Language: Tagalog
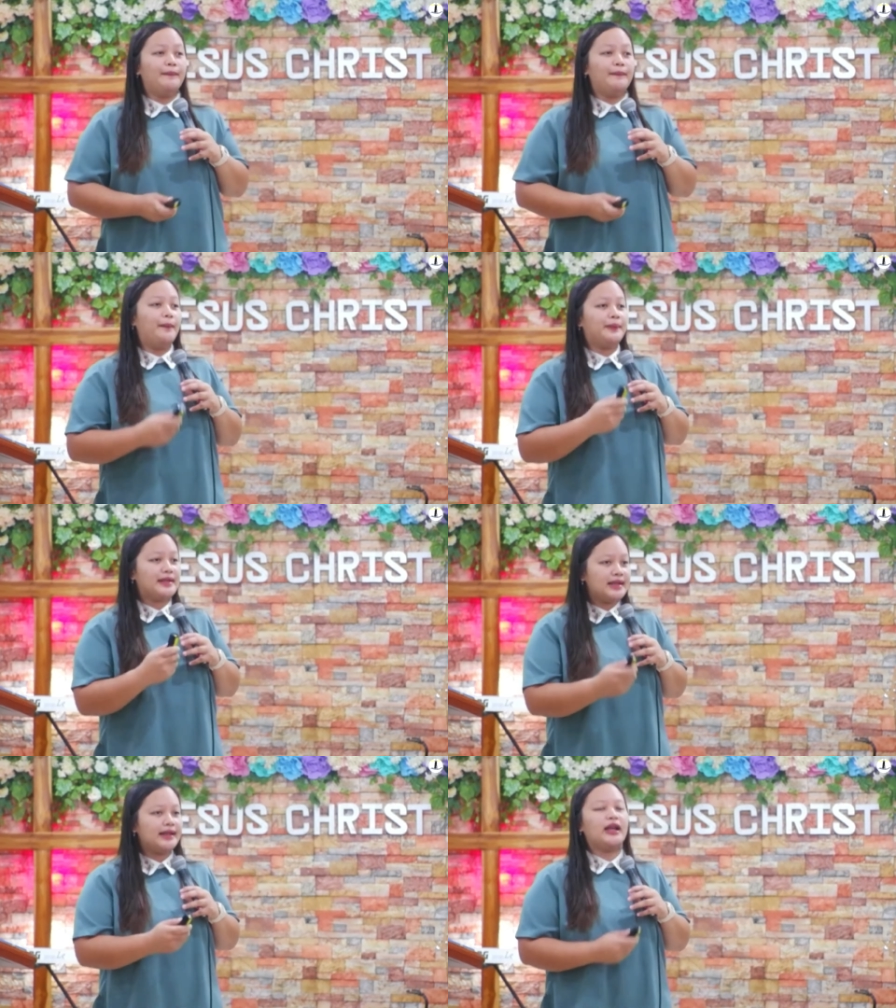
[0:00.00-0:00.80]
ang mga
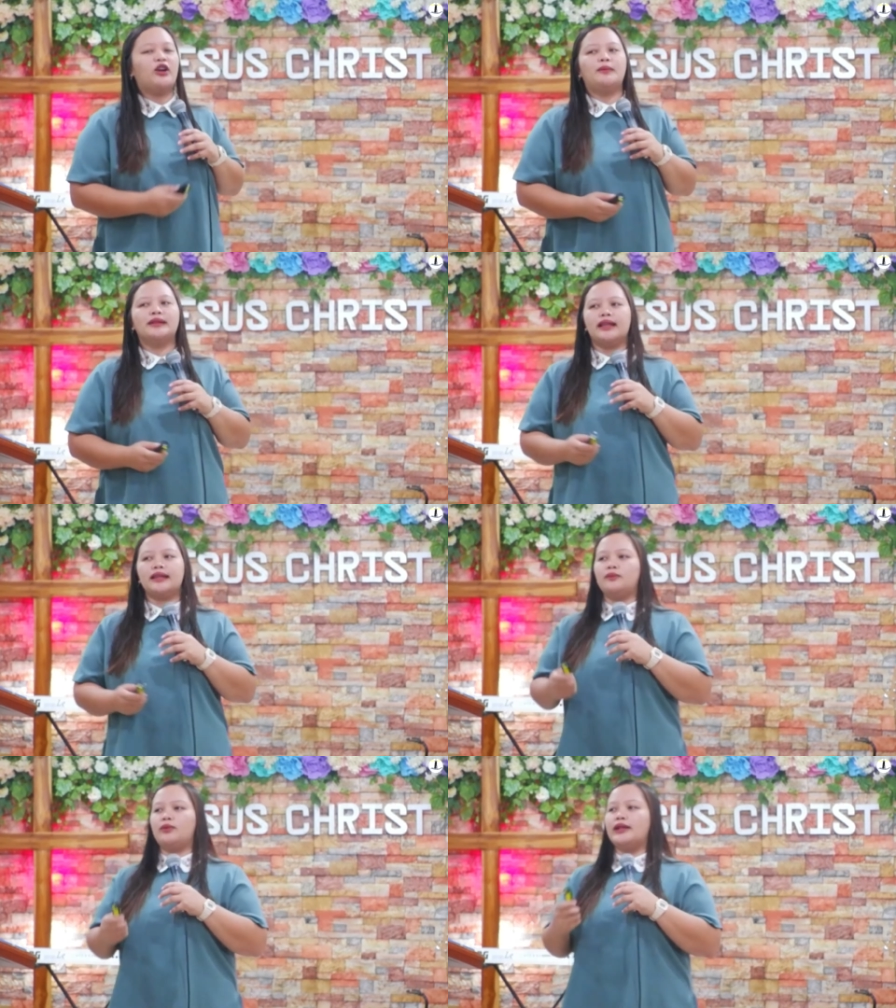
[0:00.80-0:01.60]
preaching daw na
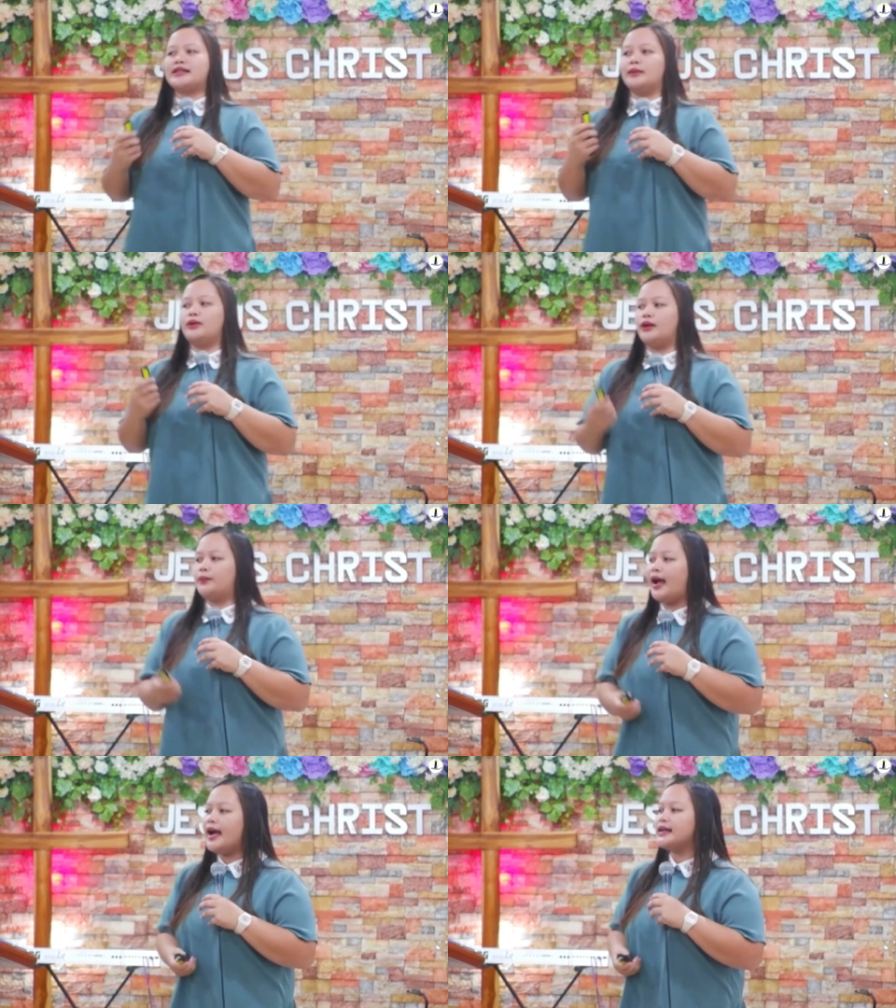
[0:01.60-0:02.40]
matatagpuan sa Book of
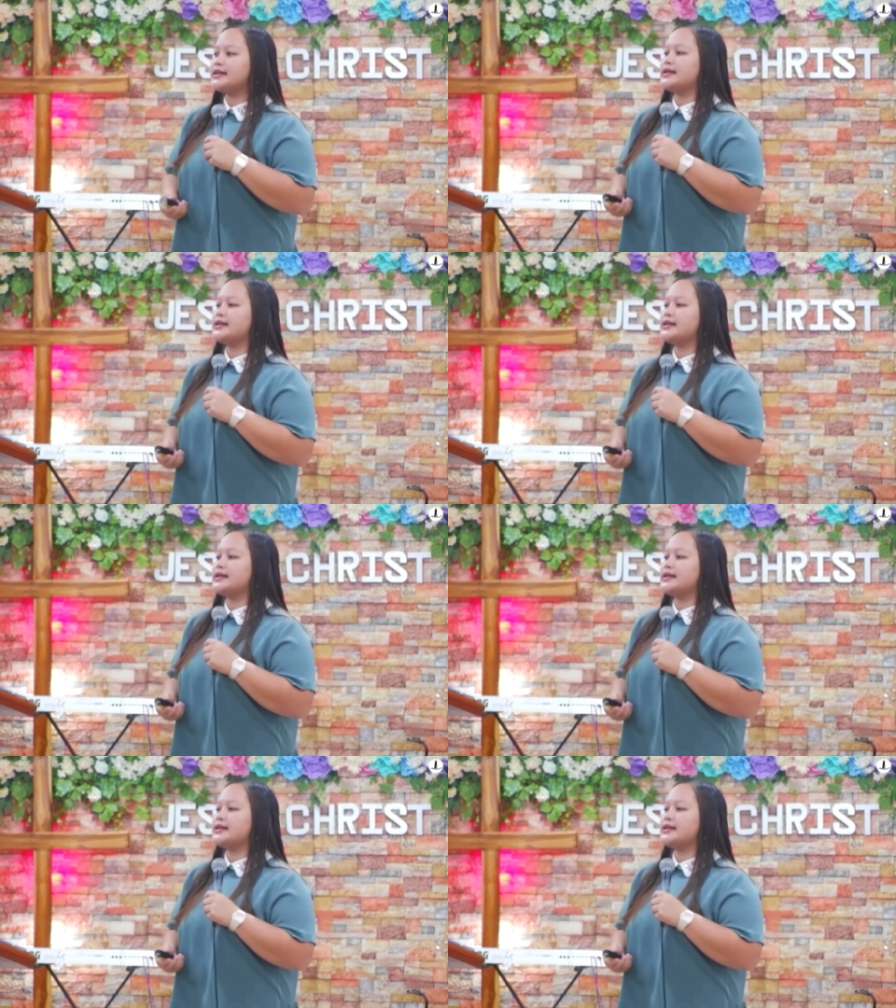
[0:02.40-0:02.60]
Acts